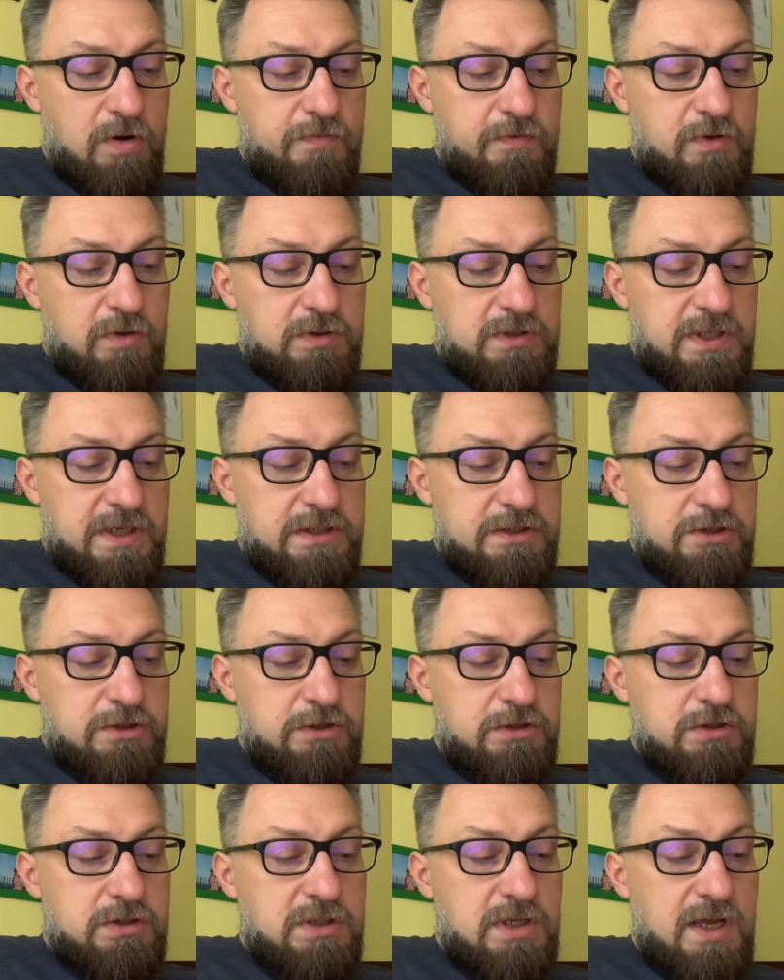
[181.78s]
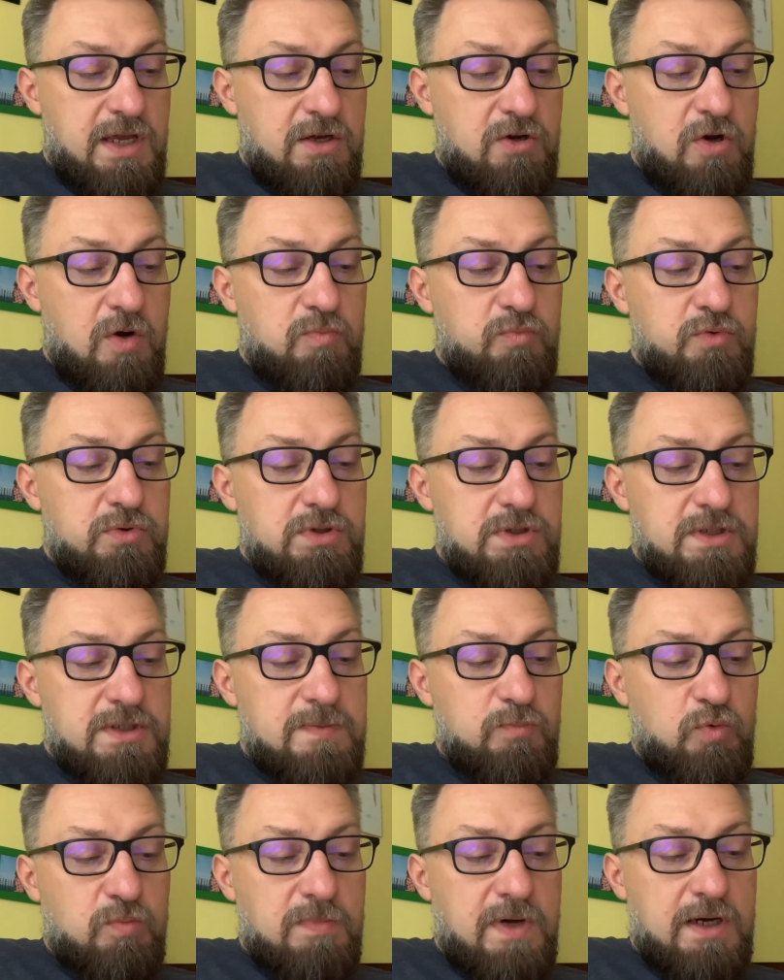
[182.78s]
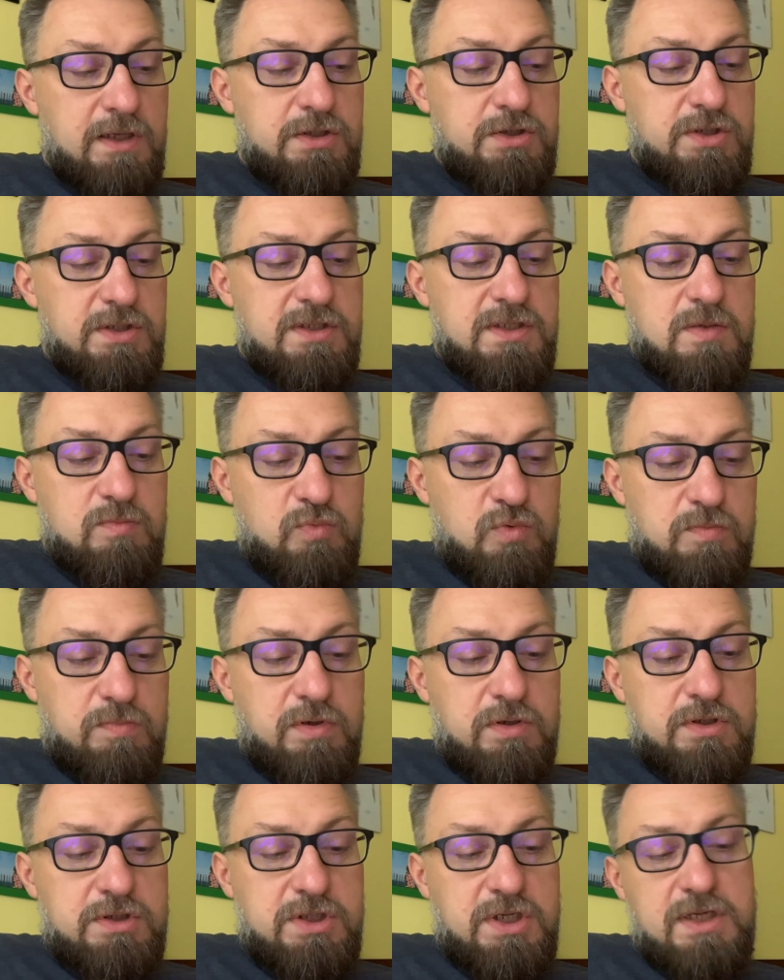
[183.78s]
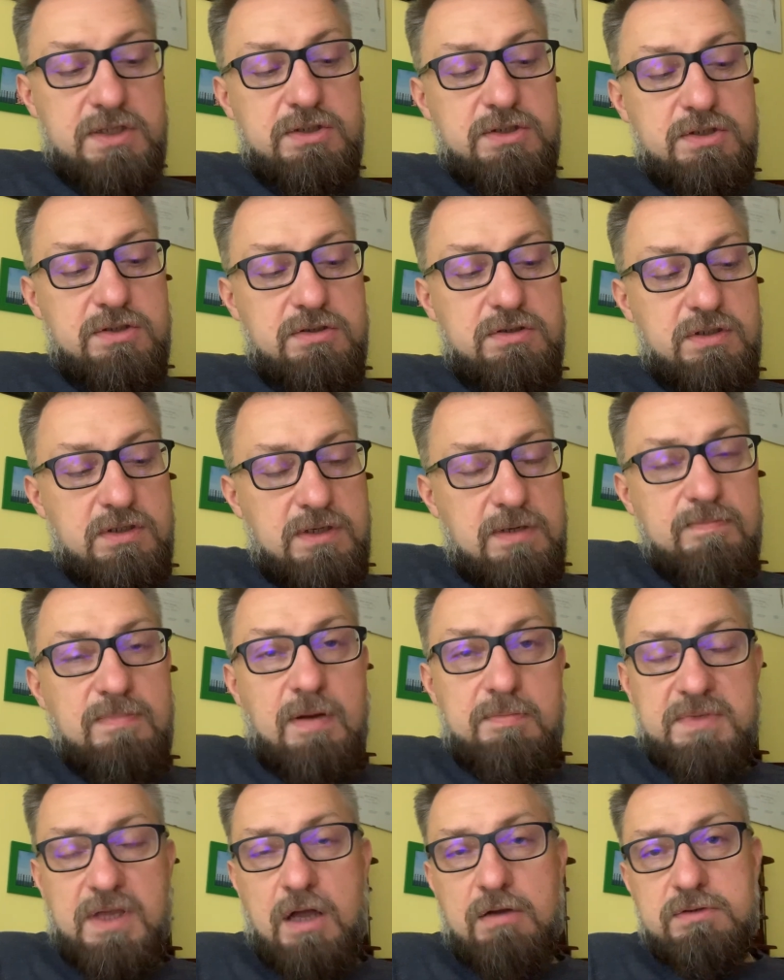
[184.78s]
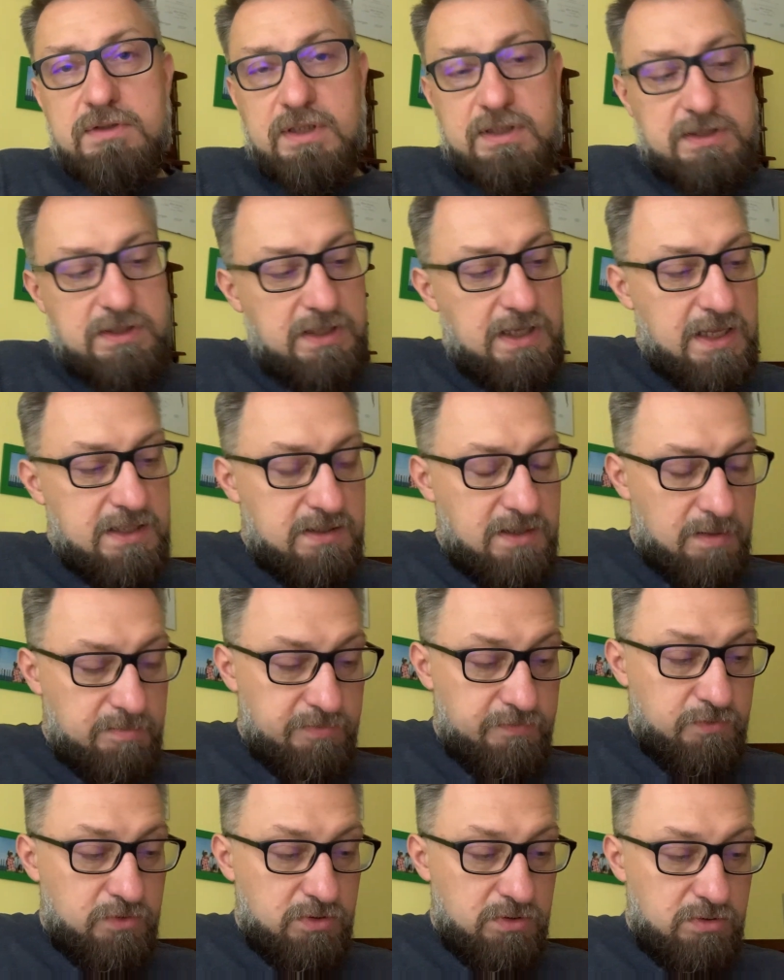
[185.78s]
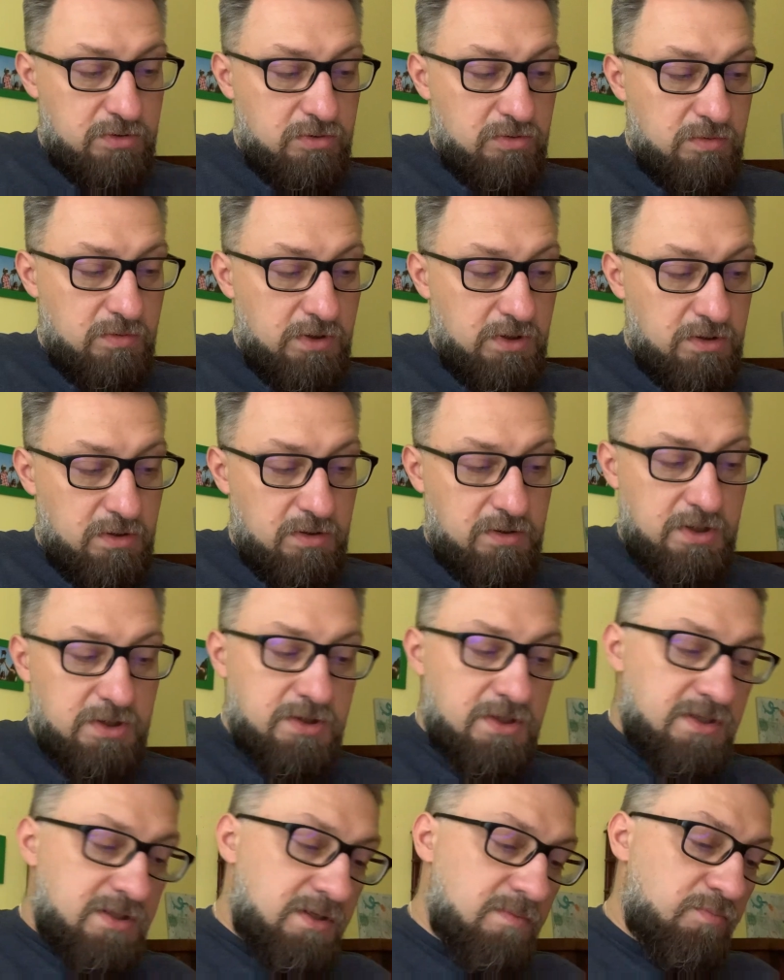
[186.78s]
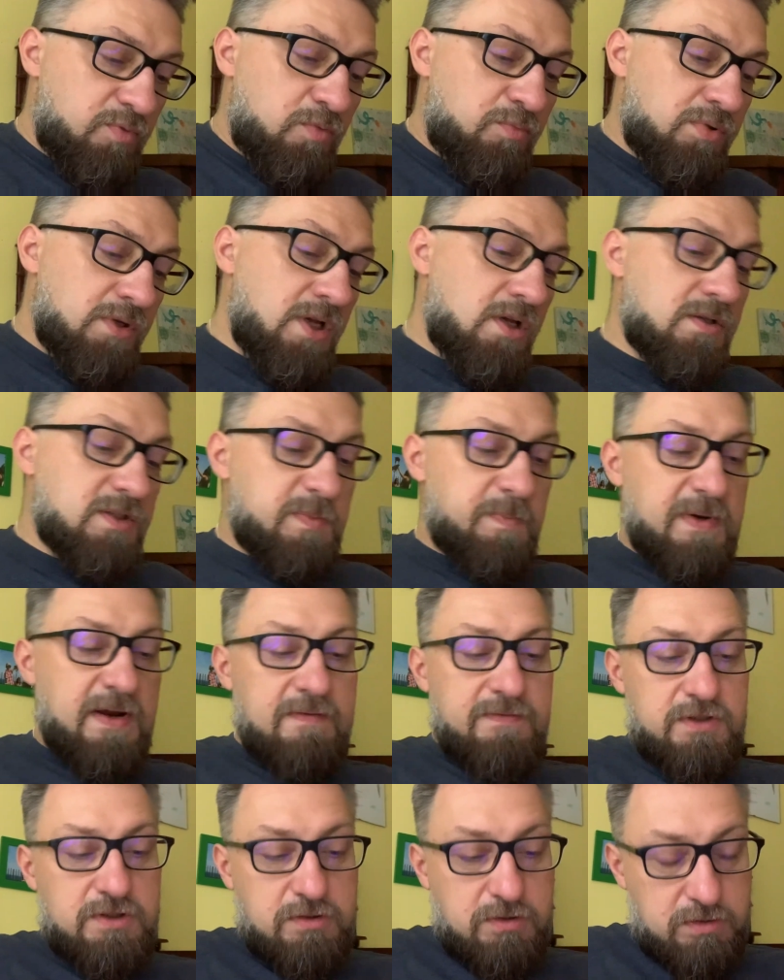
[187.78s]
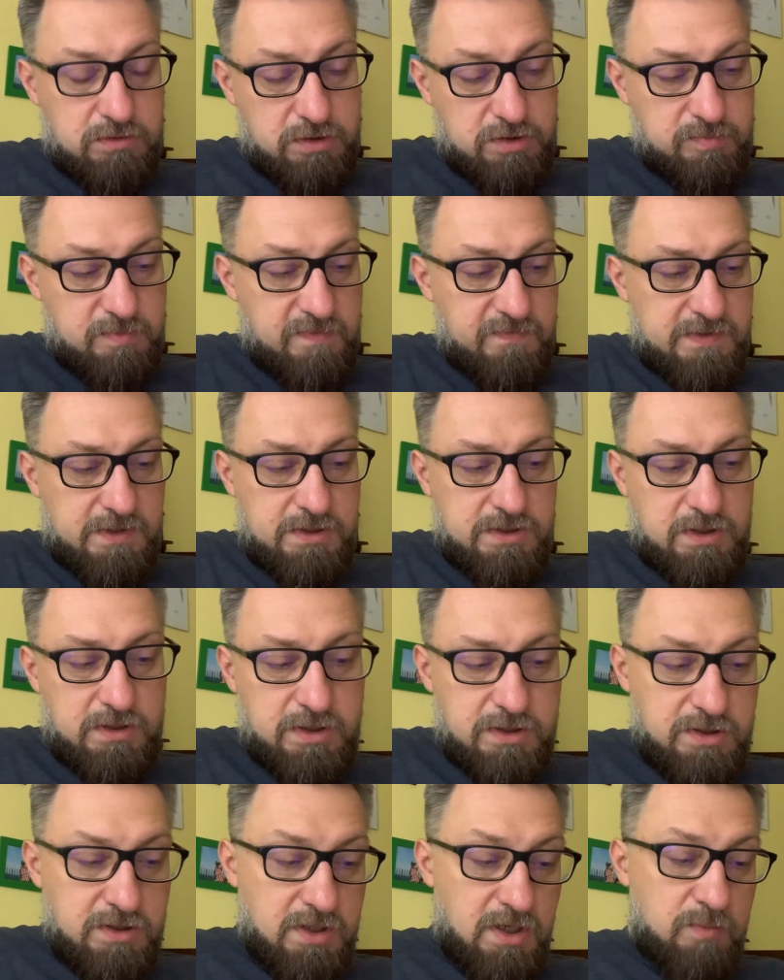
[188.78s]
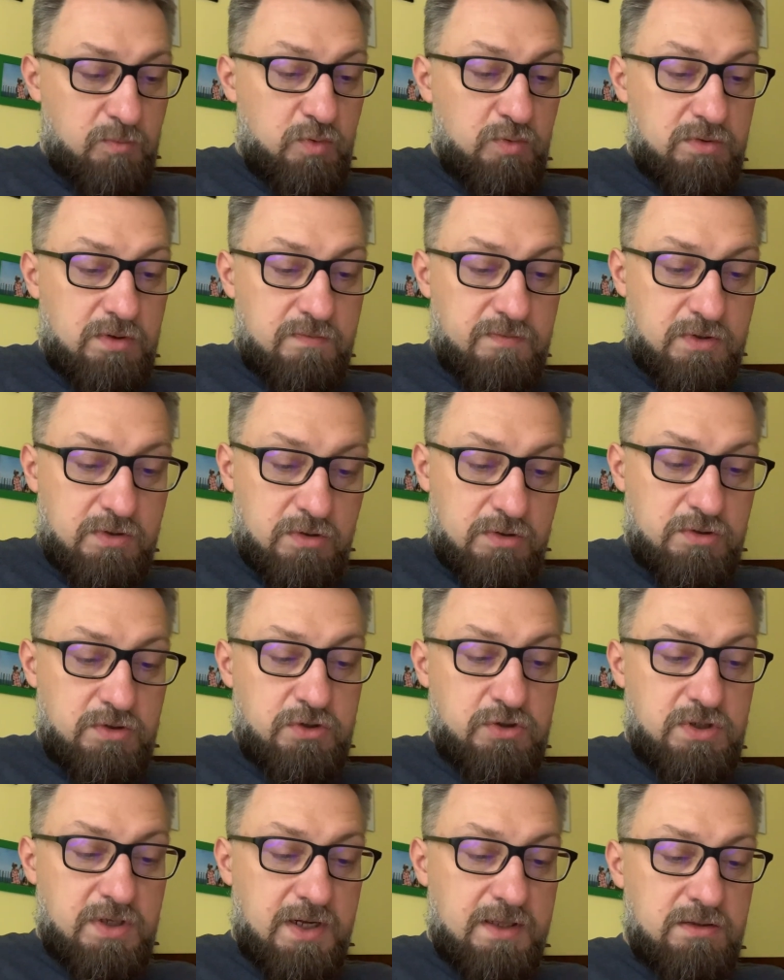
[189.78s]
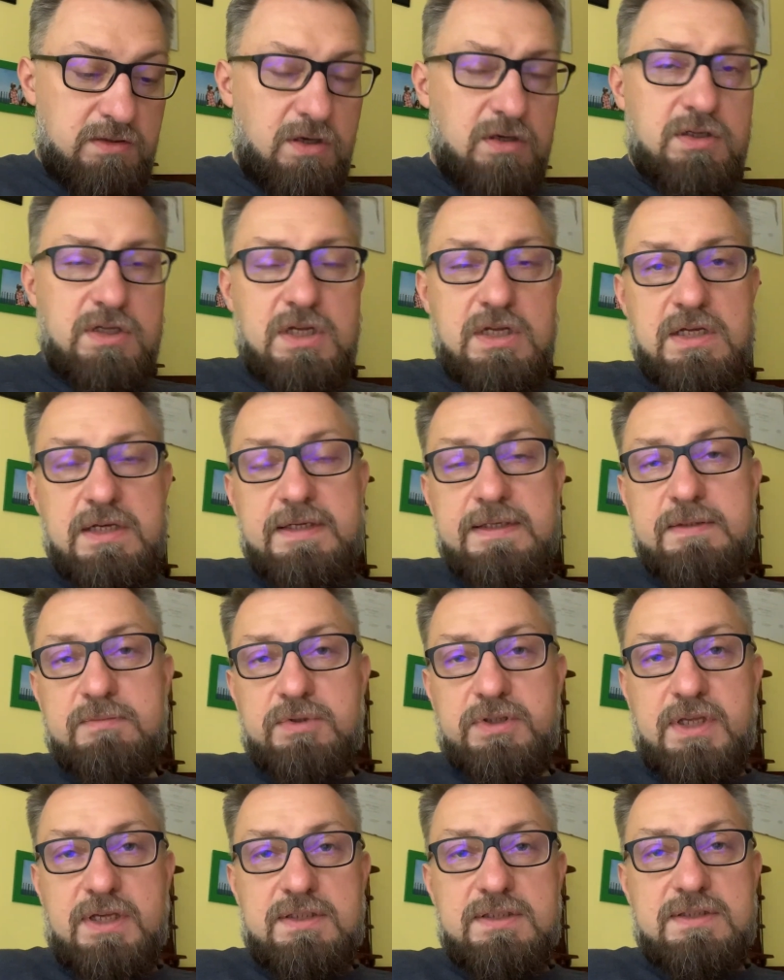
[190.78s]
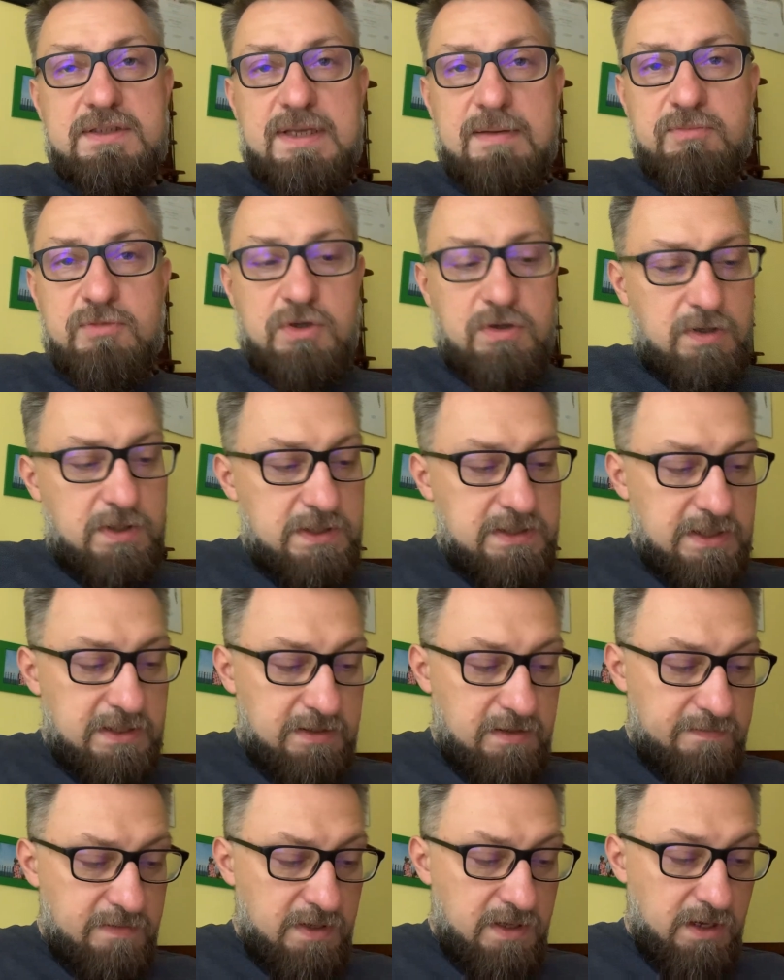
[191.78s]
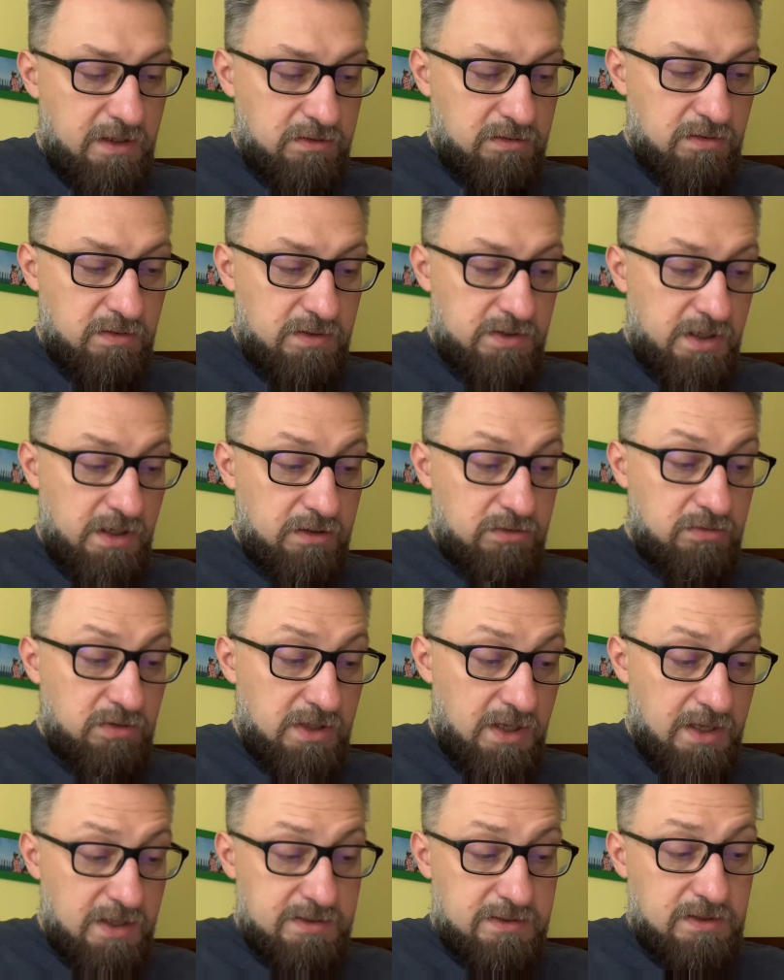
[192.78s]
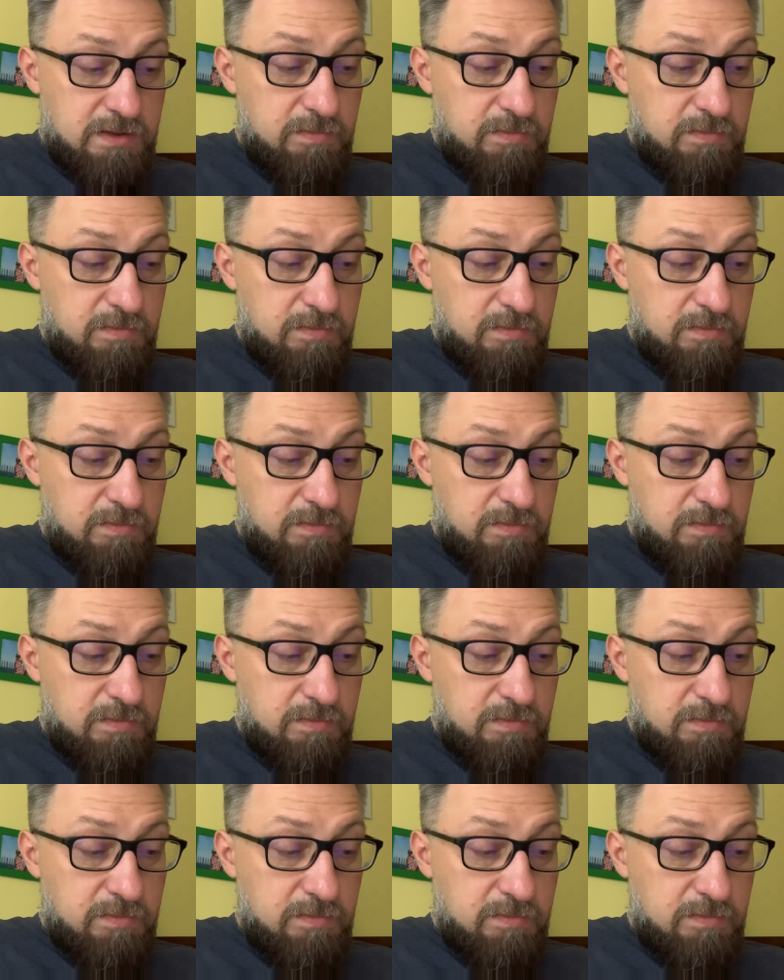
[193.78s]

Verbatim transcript: w kontekście komunizmu, marksizmu, bo gdzieś chyba miał taki etap w życiu i trochę się z tym próbuje rozprawić, chociaż mam wrażenie, że tak mu to wychodzi średnio, bo tak sam do końca nie wie, jak to, jak to jest.